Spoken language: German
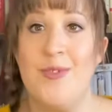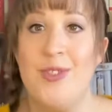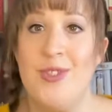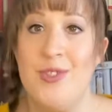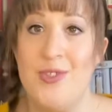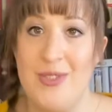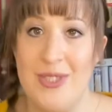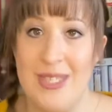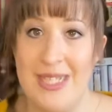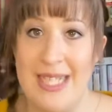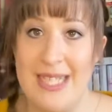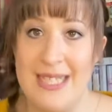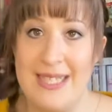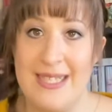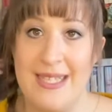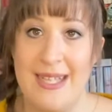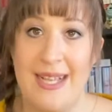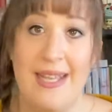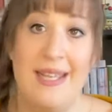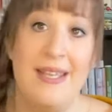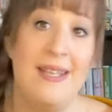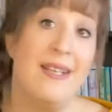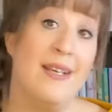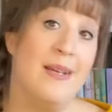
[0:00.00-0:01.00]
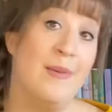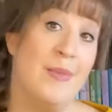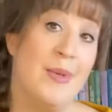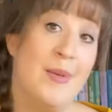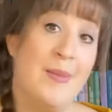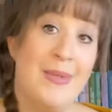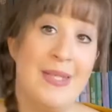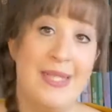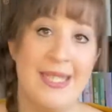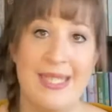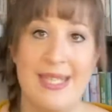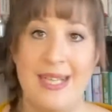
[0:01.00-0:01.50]
ich schon die ganze Reihe da in meinem
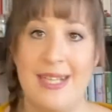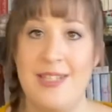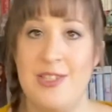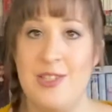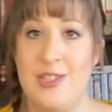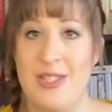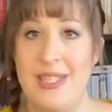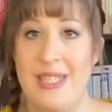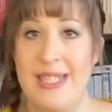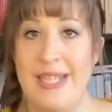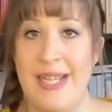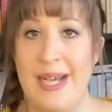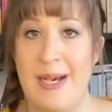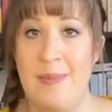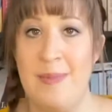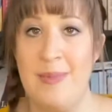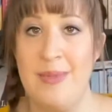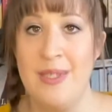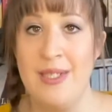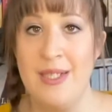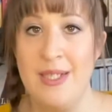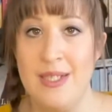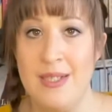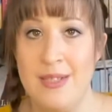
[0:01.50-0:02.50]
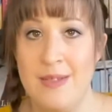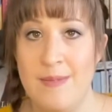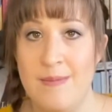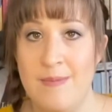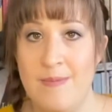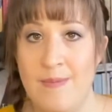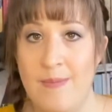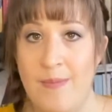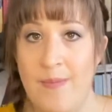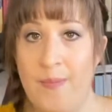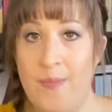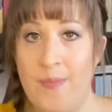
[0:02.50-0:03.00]
Regal stehen habe.
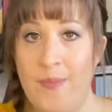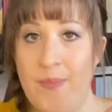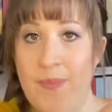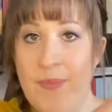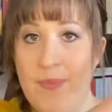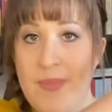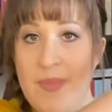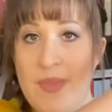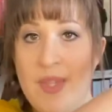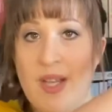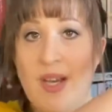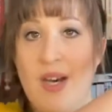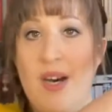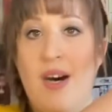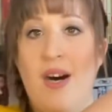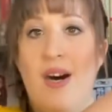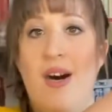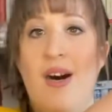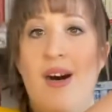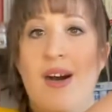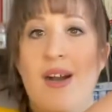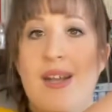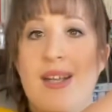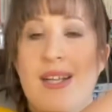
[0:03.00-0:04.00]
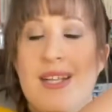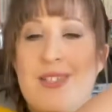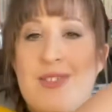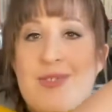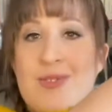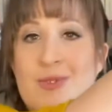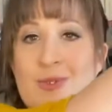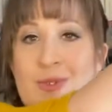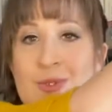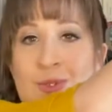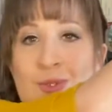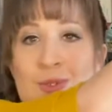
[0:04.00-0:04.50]
Da, ganz
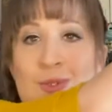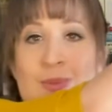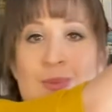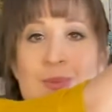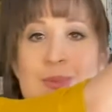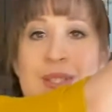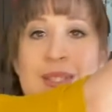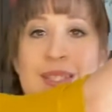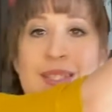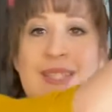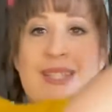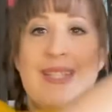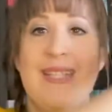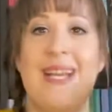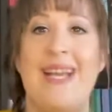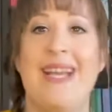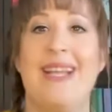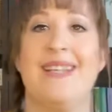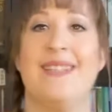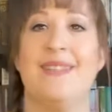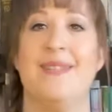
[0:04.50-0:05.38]
oben in der Ecke.